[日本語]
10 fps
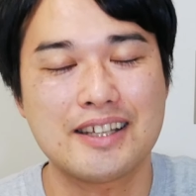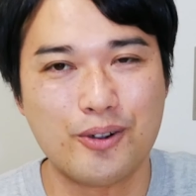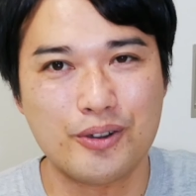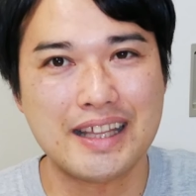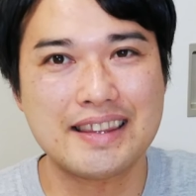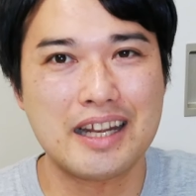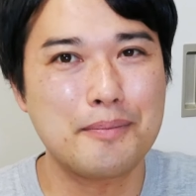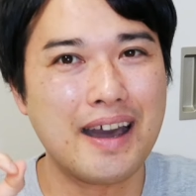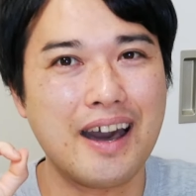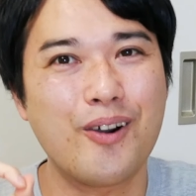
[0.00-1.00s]
こうなってれ
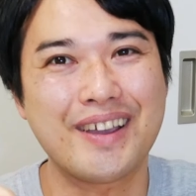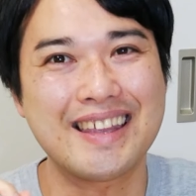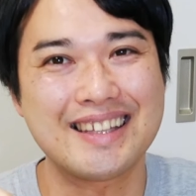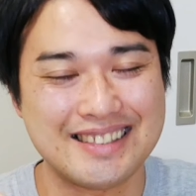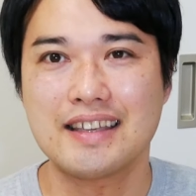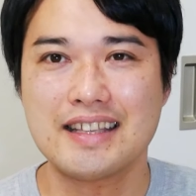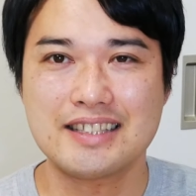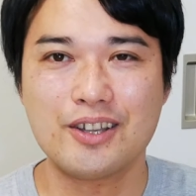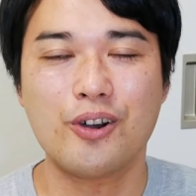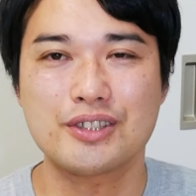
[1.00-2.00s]
ば OK です。位
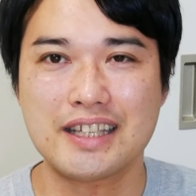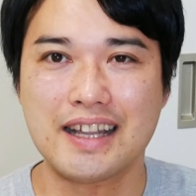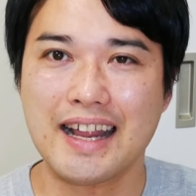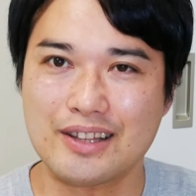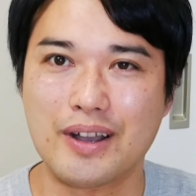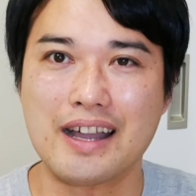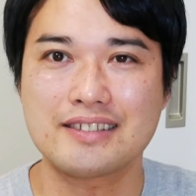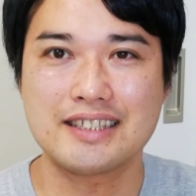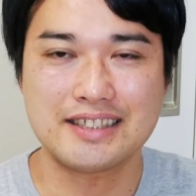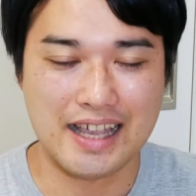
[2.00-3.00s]
置をしっかりと確
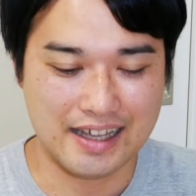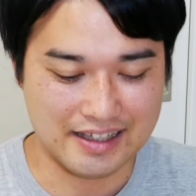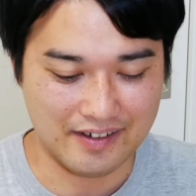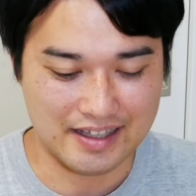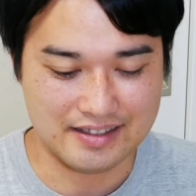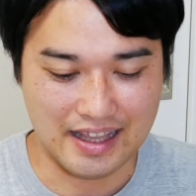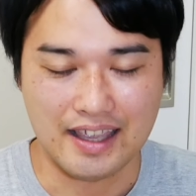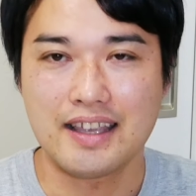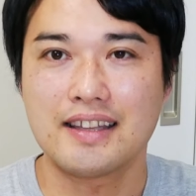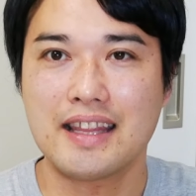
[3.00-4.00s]
認したい方はです
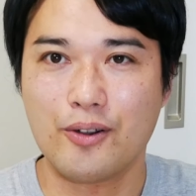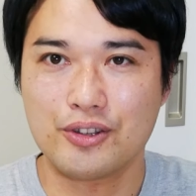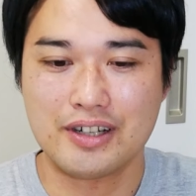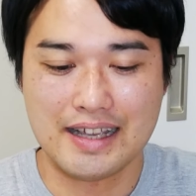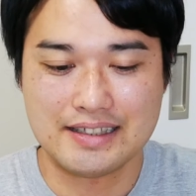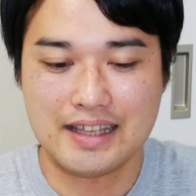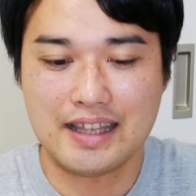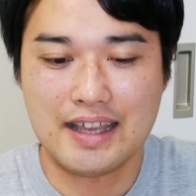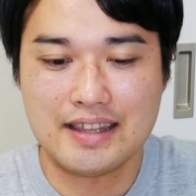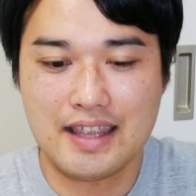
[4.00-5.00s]
ね、手を濡らしてい
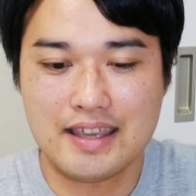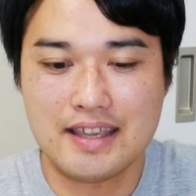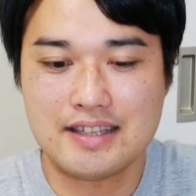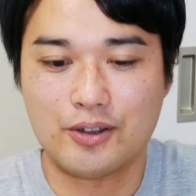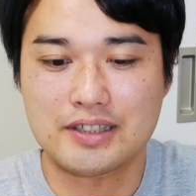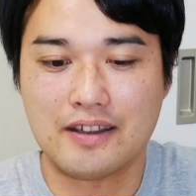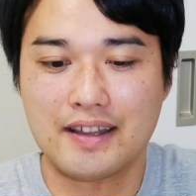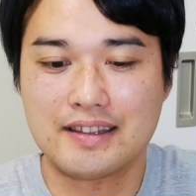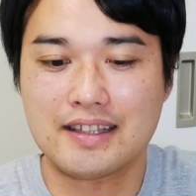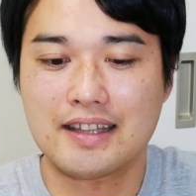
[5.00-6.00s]
ただいて生地を
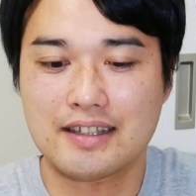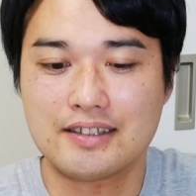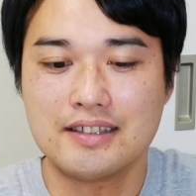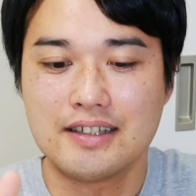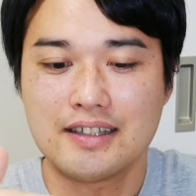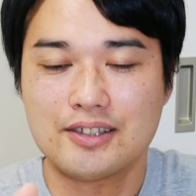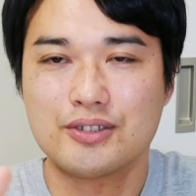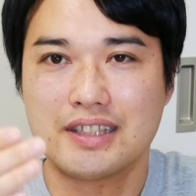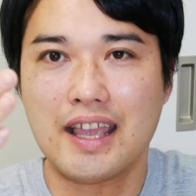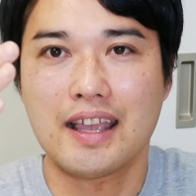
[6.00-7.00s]
触っていただく。そ
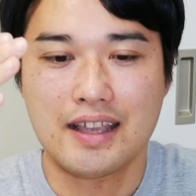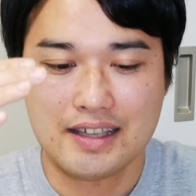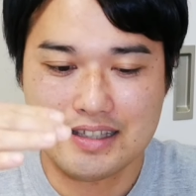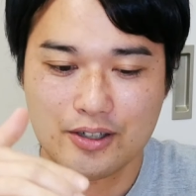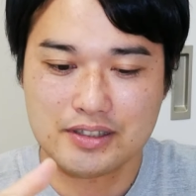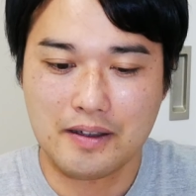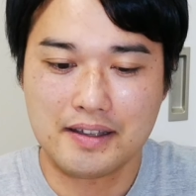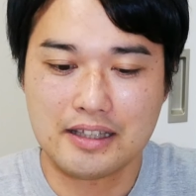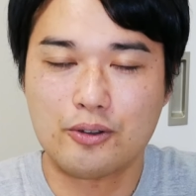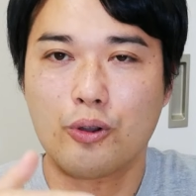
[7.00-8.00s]
して生地を
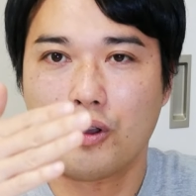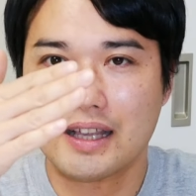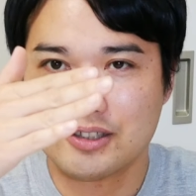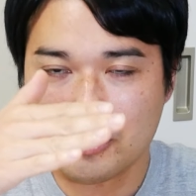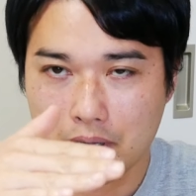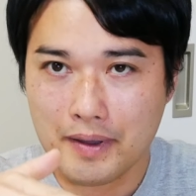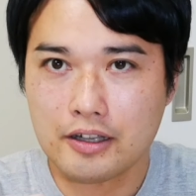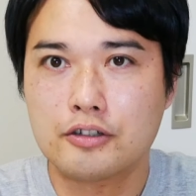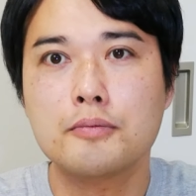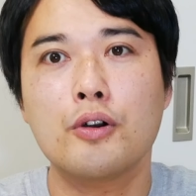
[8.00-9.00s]
触ったところがそのま
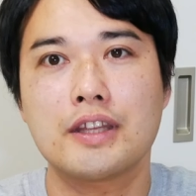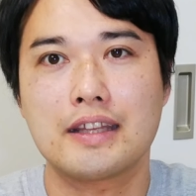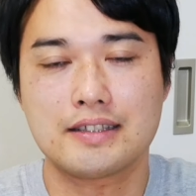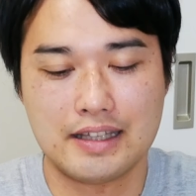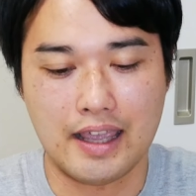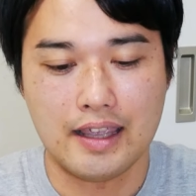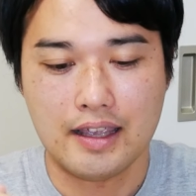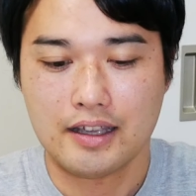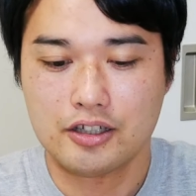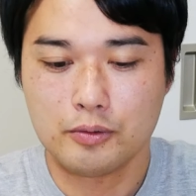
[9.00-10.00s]
まくぼんでですね、
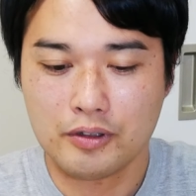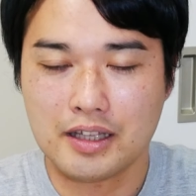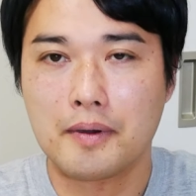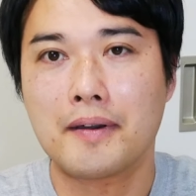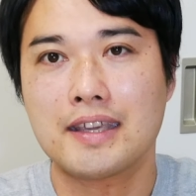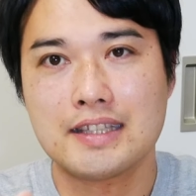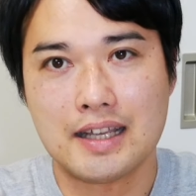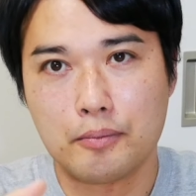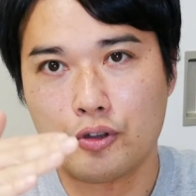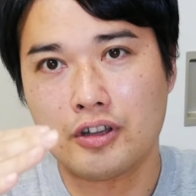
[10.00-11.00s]
くぼんだまま生地
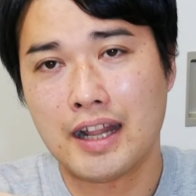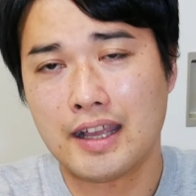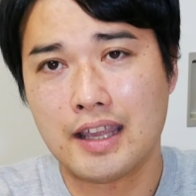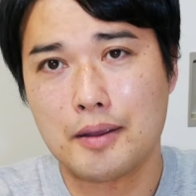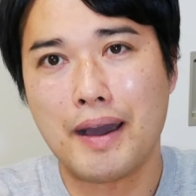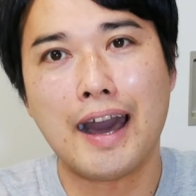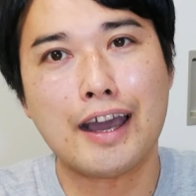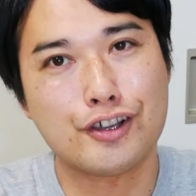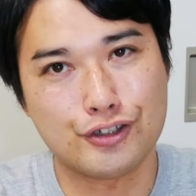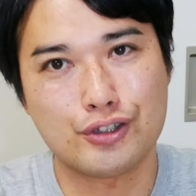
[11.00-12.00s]
が戻らなければ
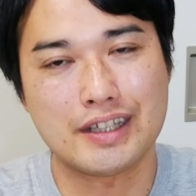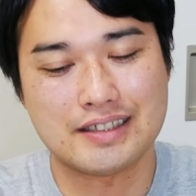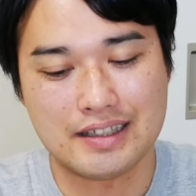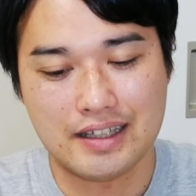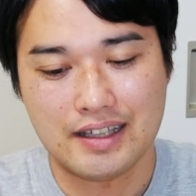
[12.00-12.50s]
グッドです。